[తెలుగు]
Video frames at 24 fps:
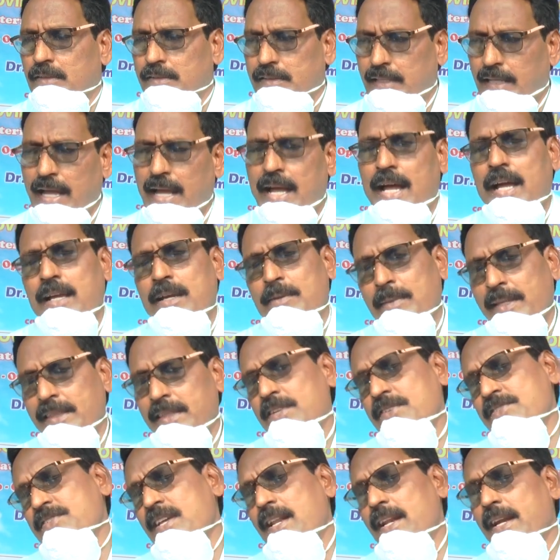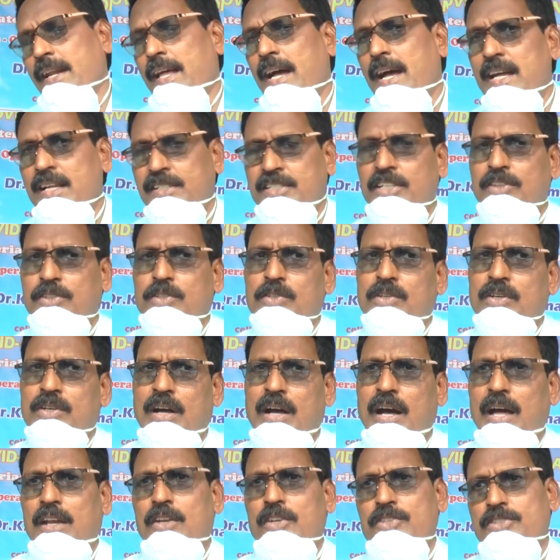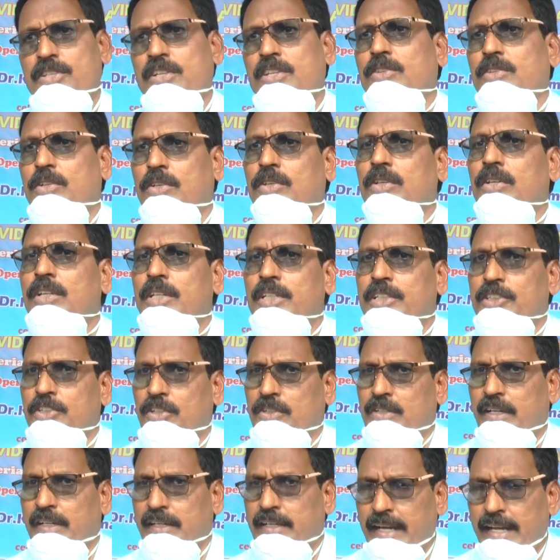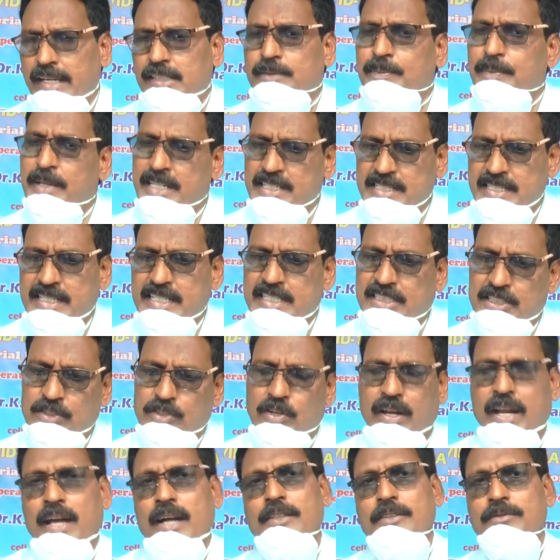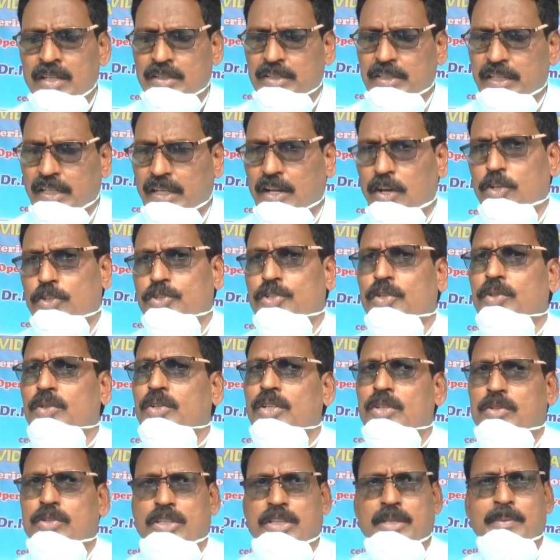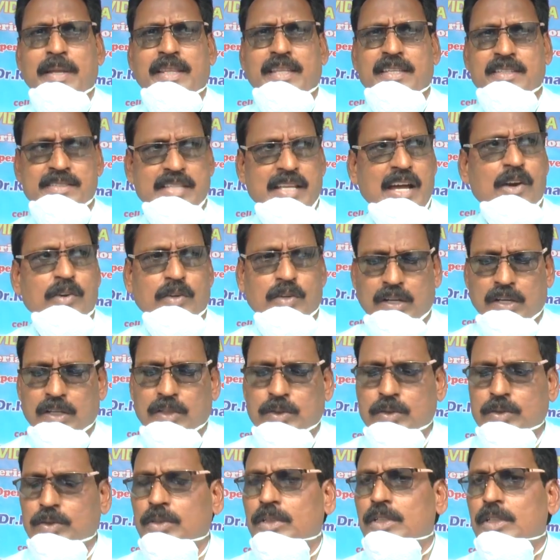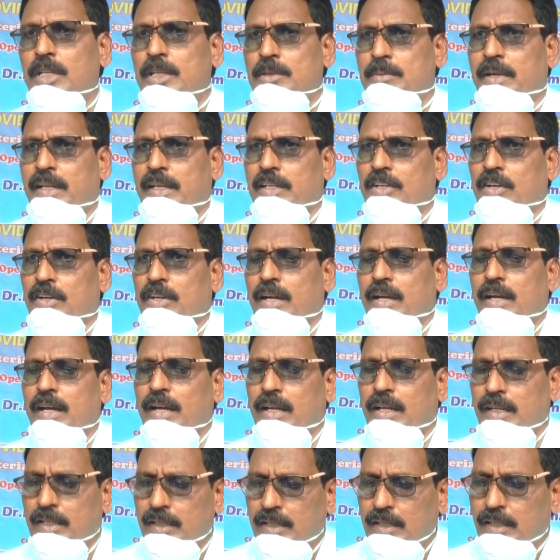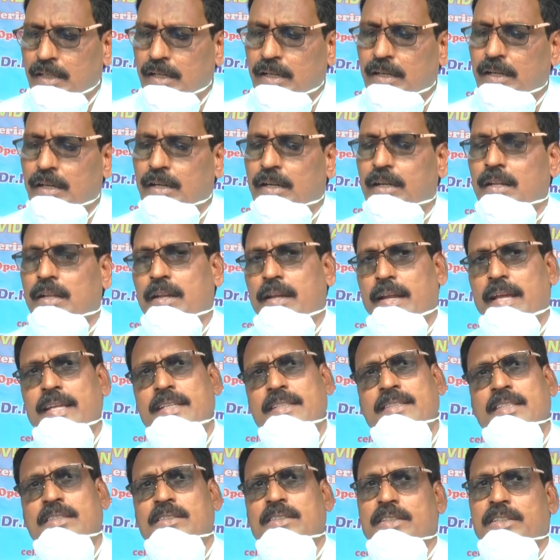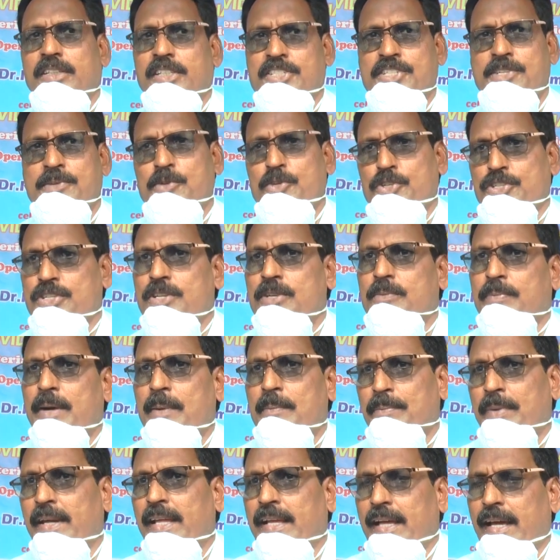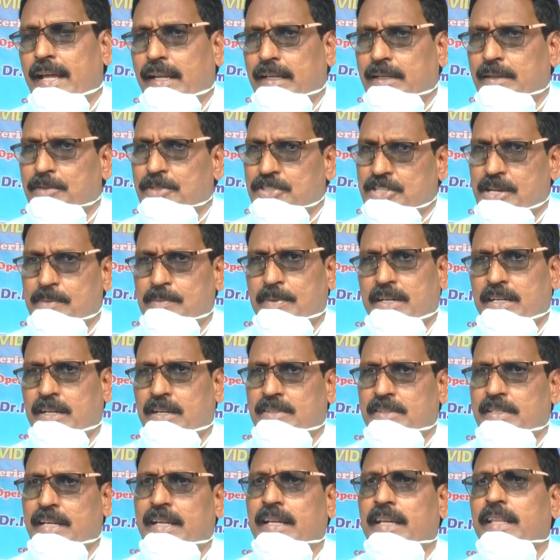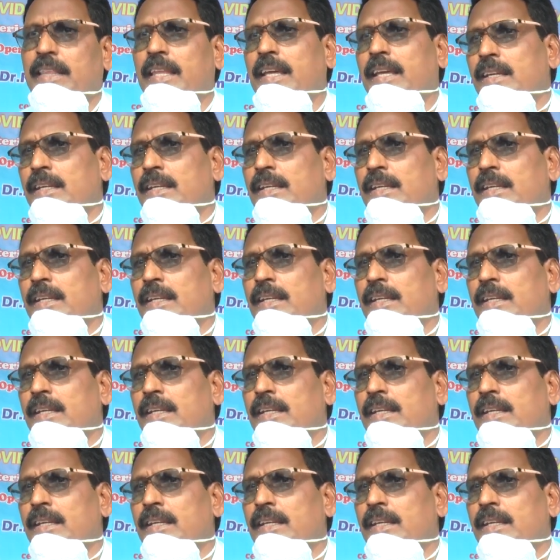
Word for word: సహాయం అందించాలనే ఆశతో ఆలోచనతో ఈ యొక్క గ్రేస్ మినిస్ట్రీస్ ద్వారా ఈరోజు కొద్దిమంది సేవకులకు మరి యొక్క రైస్ డిస్ట్రిబ్యూషన్ పంపిణీ కార్యక్రమం చేపట్టడం జరిగింది